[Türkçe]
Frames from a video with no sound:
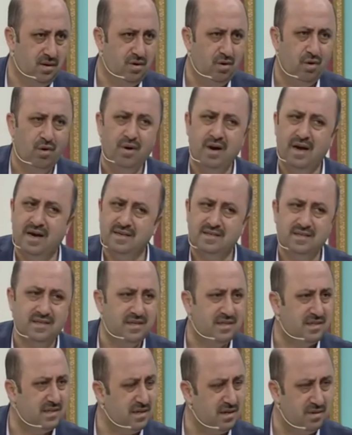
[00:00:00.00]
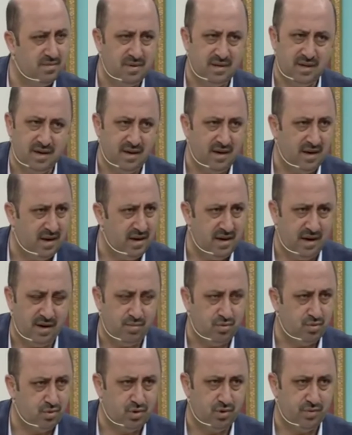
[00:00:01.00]
Öyle eskisi gibi değil ey
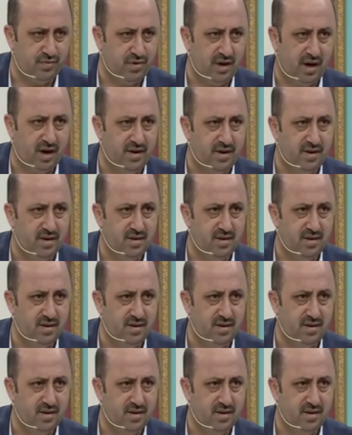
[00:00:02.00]
Ebu Süfyan.